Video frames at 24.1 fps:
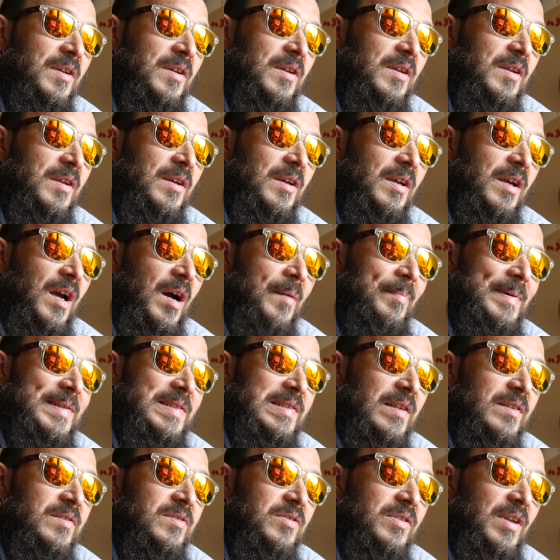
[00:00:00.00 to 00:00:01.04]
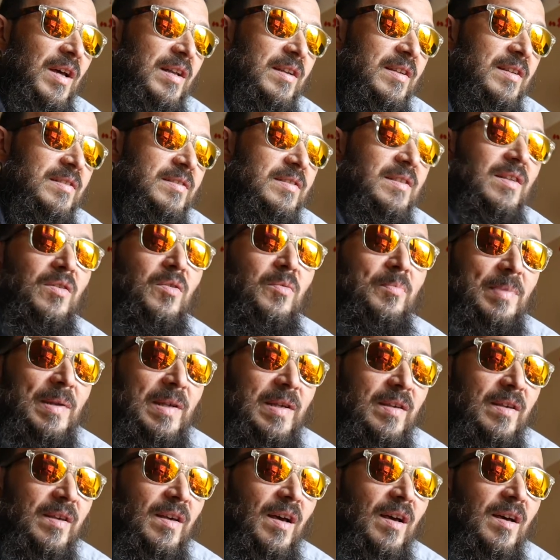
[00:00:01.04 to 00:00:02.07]
eh, capas adicionales de
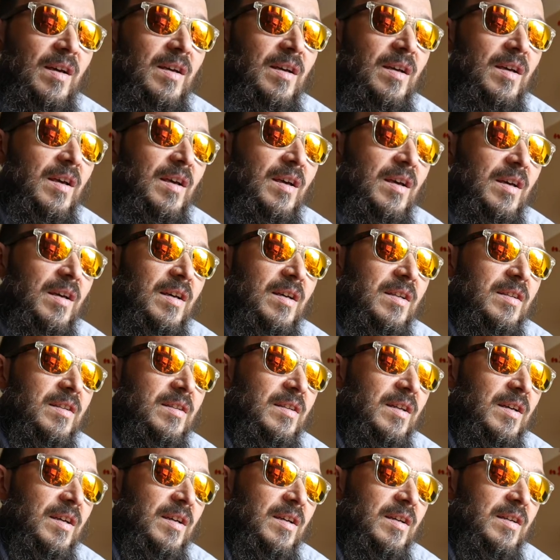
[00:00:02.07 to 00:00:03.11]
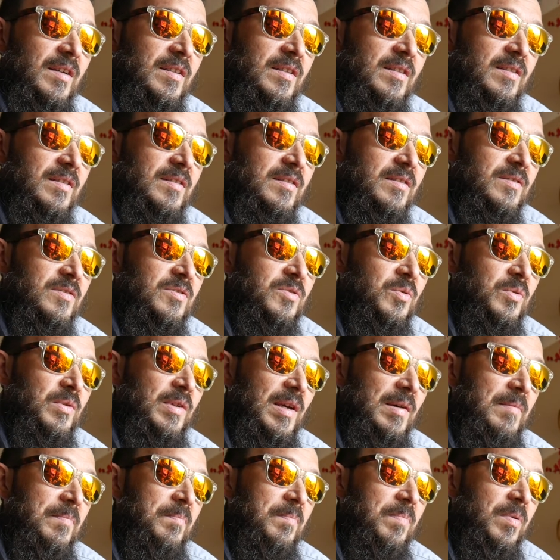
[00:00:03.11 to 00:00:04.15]
complejidad de su
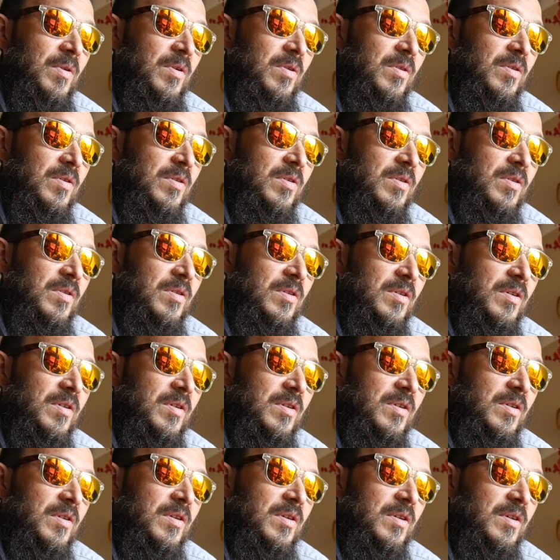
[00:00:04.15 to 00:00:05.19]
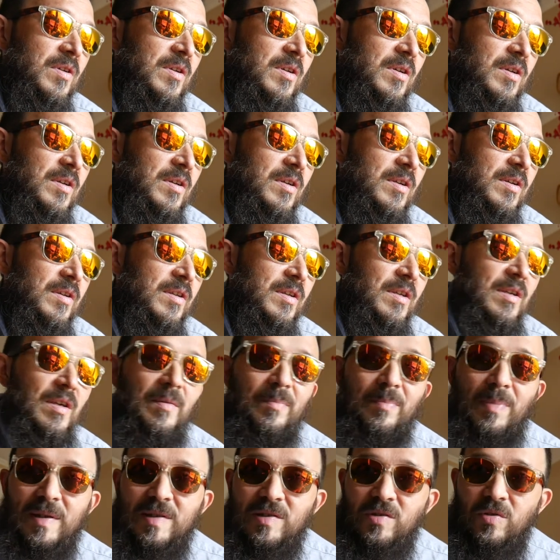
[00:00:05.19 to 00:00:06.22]
tiempo eh, que
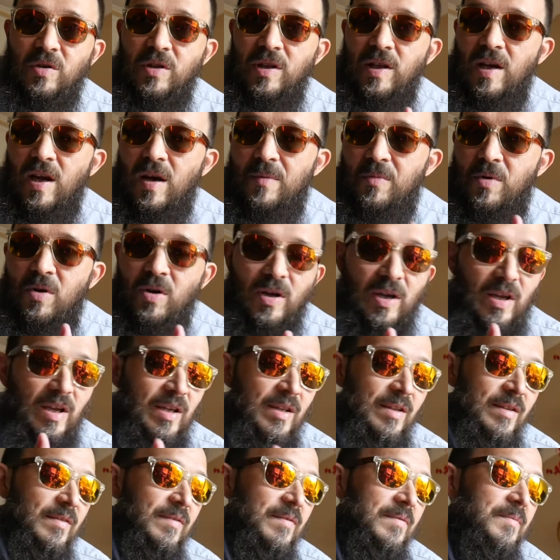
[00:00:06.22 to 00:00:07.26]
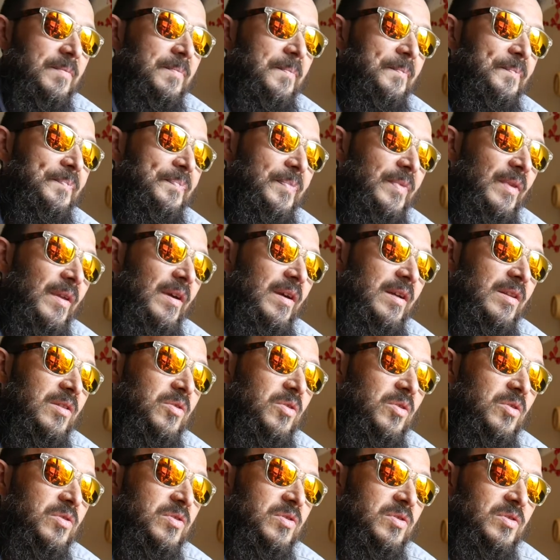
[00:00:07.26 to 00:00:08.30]
pasó, digamos, en
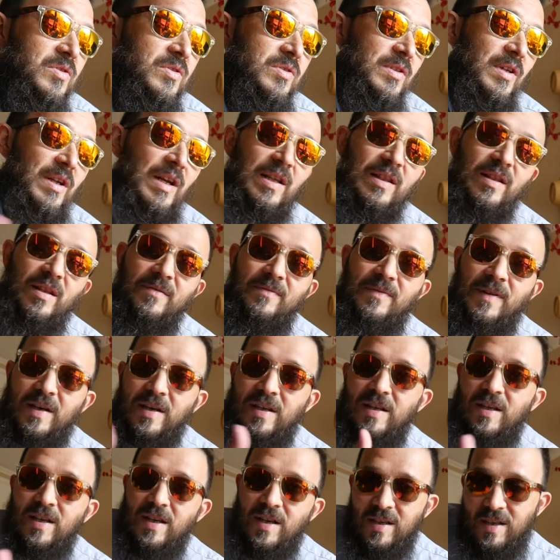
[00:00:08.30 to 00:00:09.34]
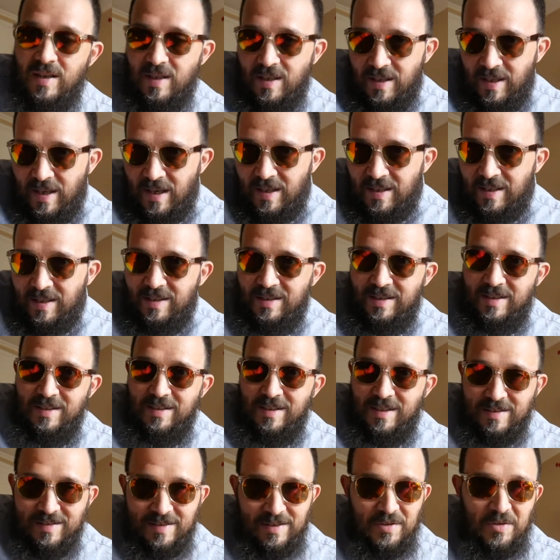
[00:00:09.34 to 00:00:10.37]
estos grandes barricas,
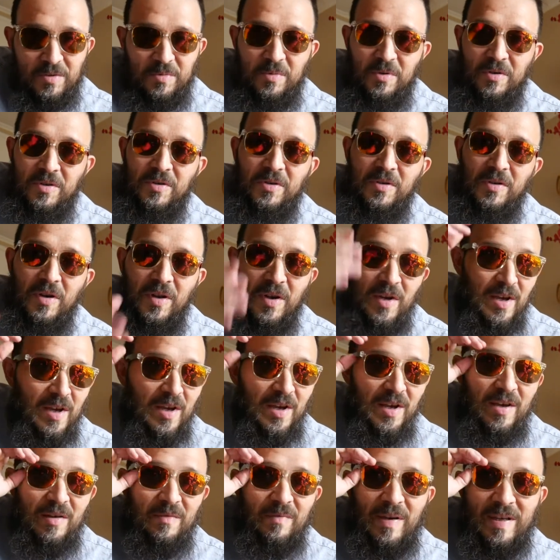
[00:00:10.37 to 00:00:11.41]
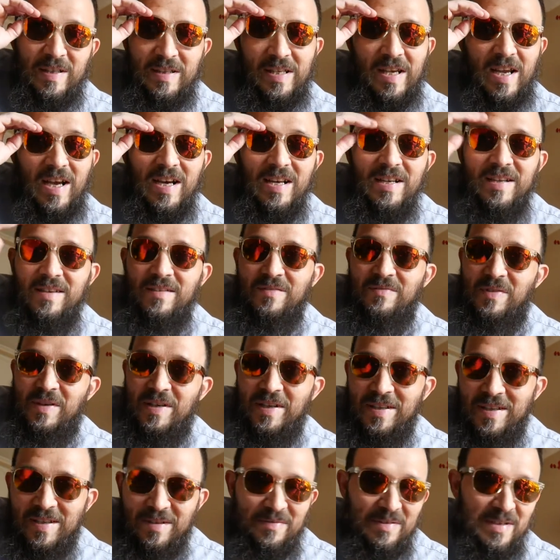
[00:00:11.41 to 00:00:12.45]
así como verticales,
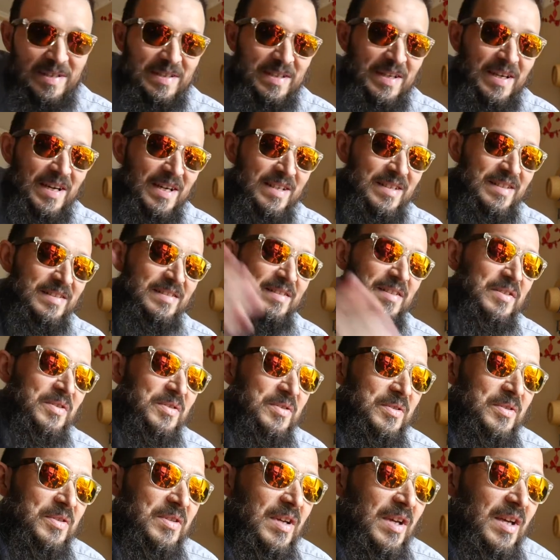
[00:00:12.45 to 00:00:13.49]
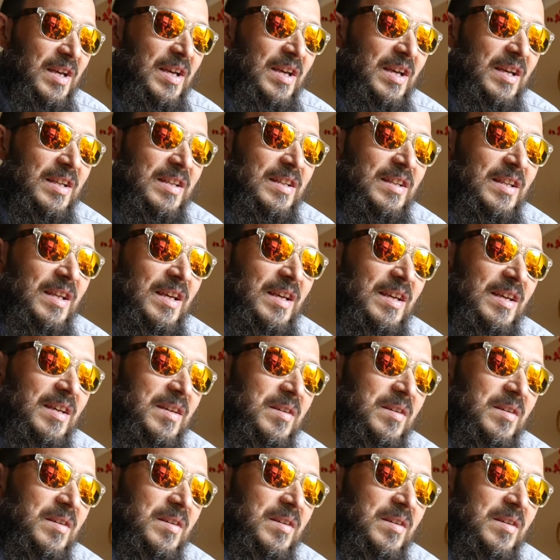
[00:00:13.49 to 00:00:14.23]
barricas verticales, ¿cierto? De